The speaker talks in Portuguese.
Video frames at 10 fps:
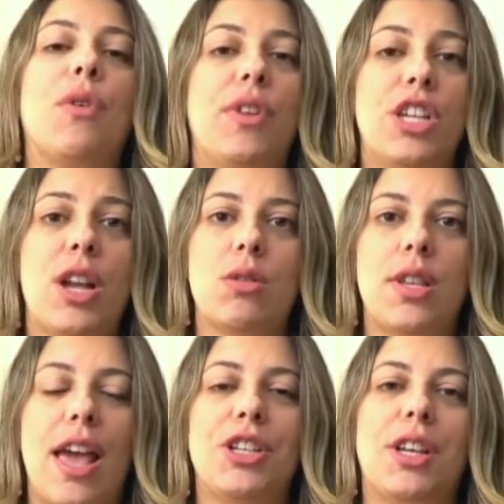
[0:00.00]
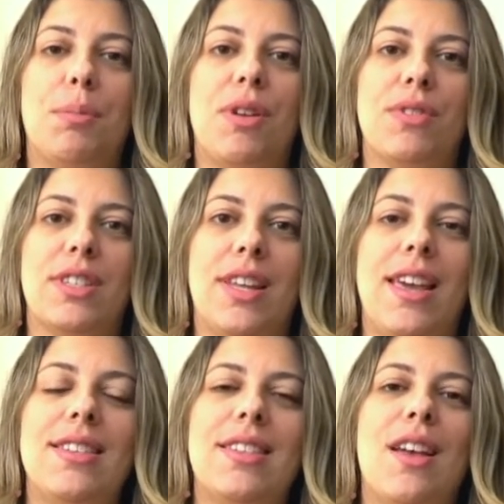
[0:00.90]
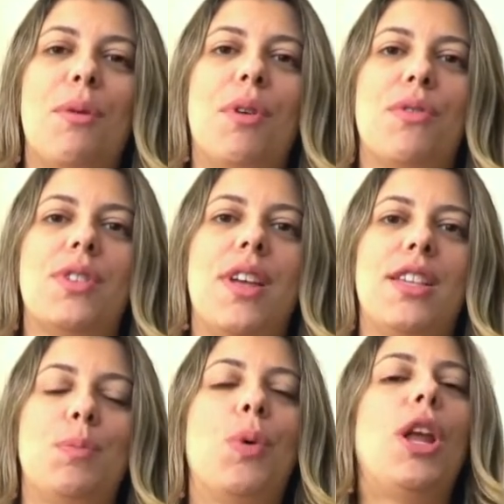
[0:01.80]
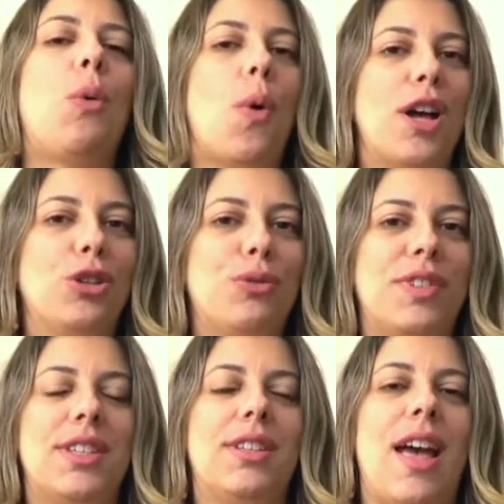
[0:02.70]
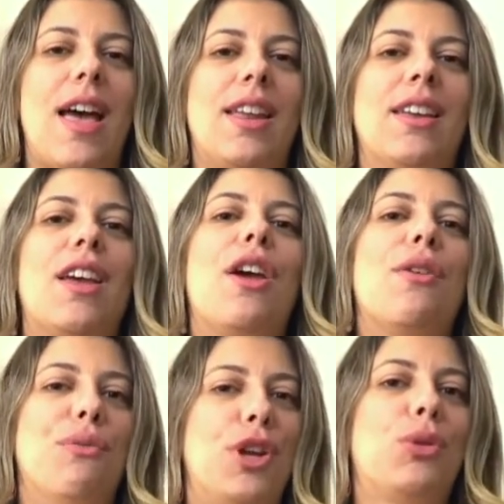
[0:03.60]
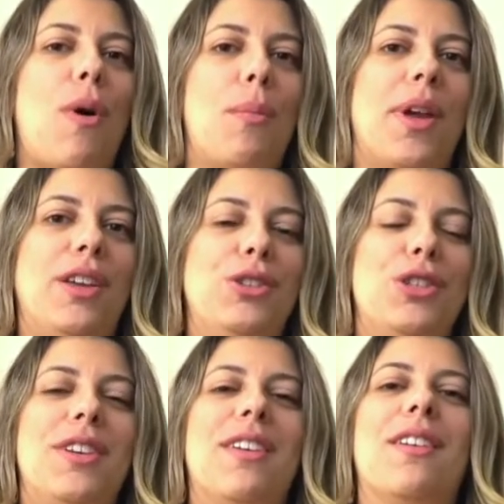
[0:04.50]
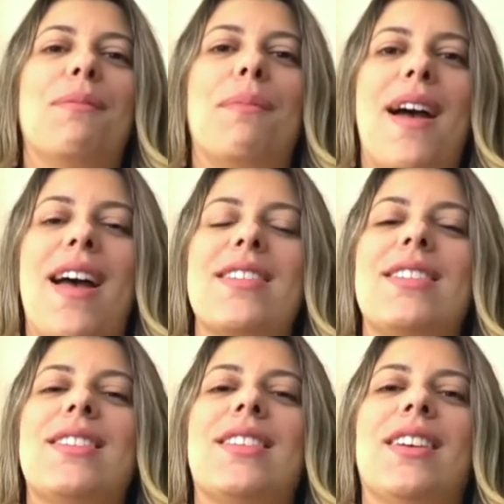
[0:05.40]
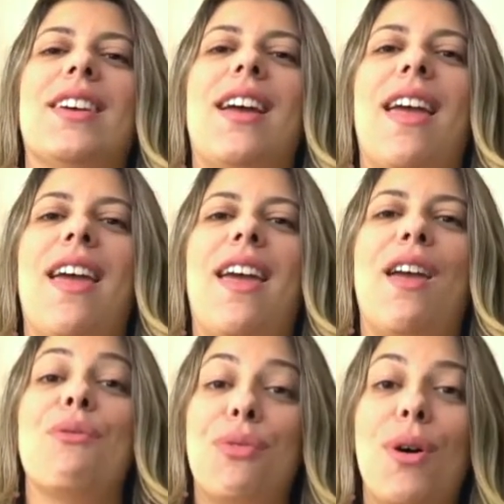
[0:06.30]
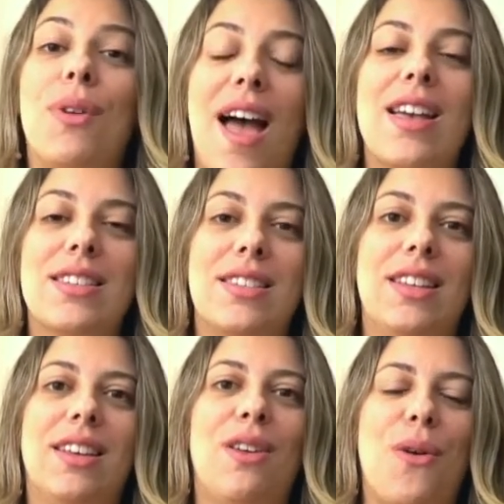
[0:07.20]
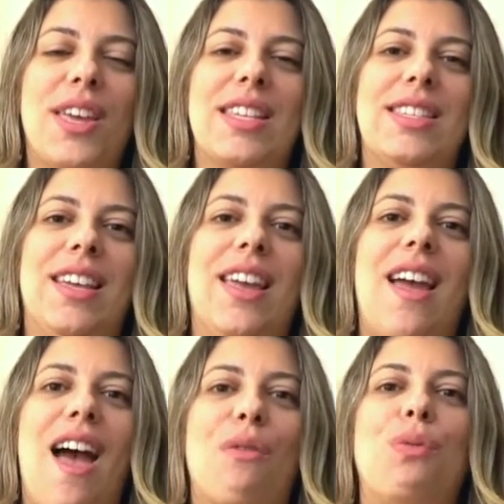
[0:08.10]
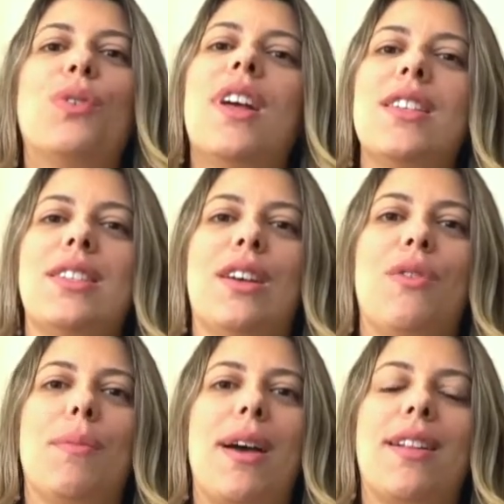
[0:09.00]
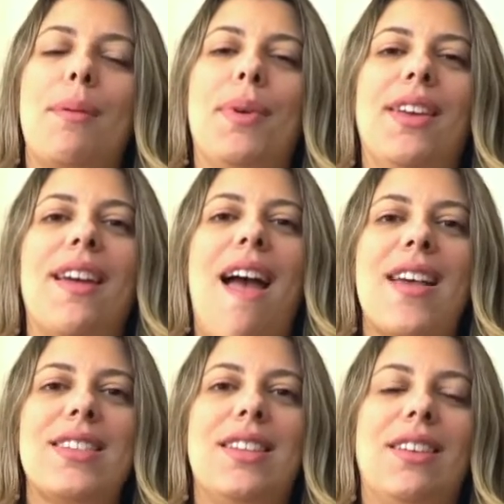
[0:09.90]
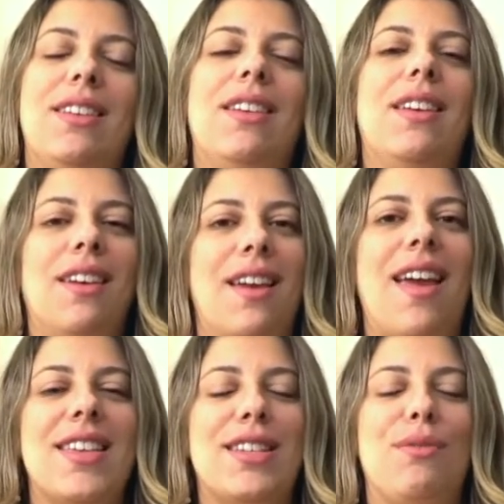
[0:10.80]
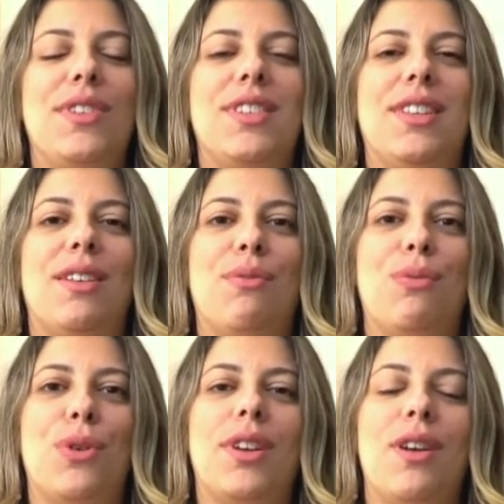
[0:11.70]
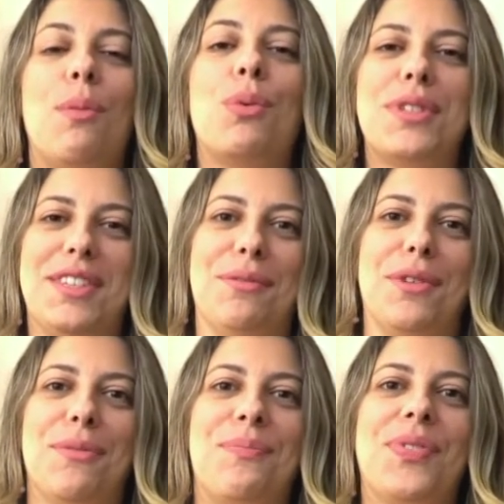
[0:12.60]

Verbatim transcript: Eu vou deixar o site aqui para vocês, para vocês, por enquanto, visitarem virtualmente, mas é, vão lá sim conhecer a Fundação Emaclabim assim que essa visita for possível.